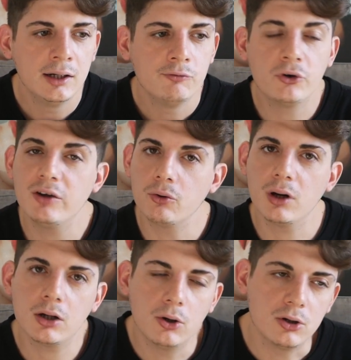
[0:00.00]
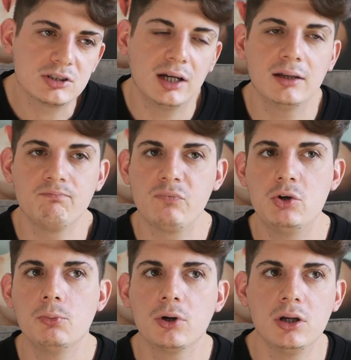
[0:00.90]
volevo qualcosa di
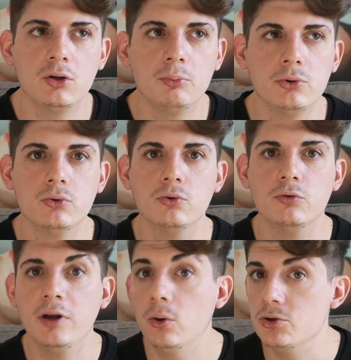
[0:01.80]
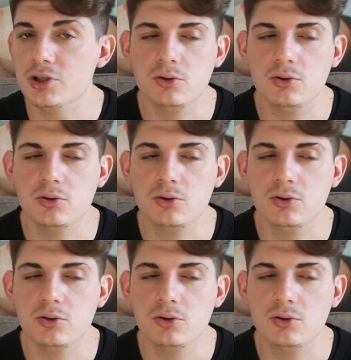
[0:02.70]
un pochino più veloce,